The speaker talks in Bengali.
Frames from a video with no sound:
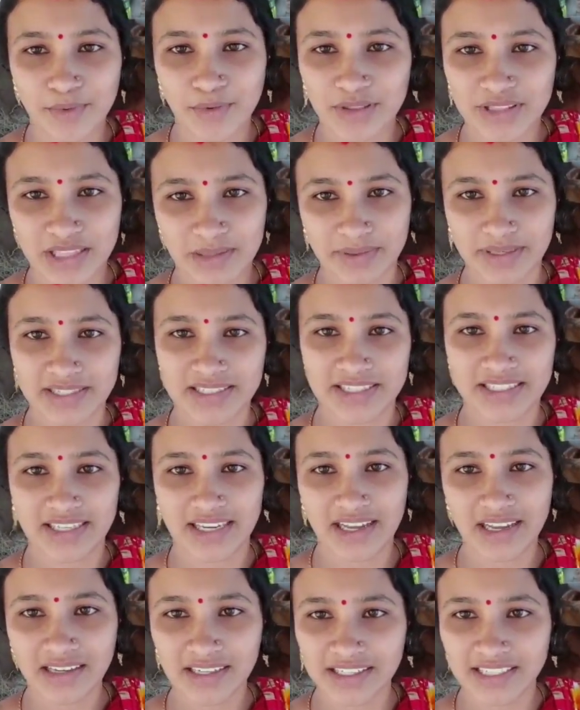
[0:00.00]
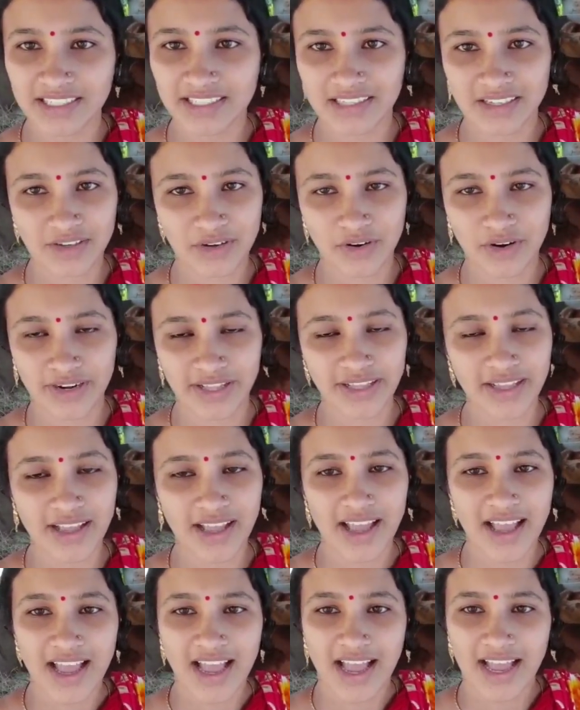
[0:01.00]
বলতে পারছি না কি কি করে
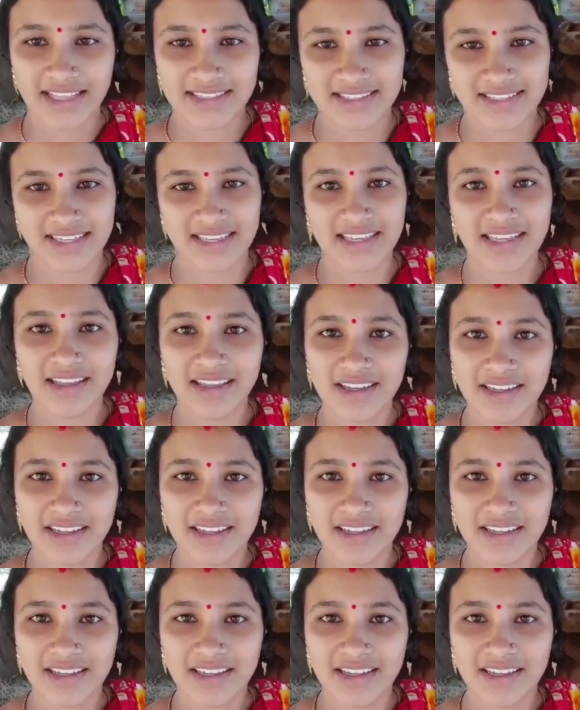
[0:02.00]
আজকে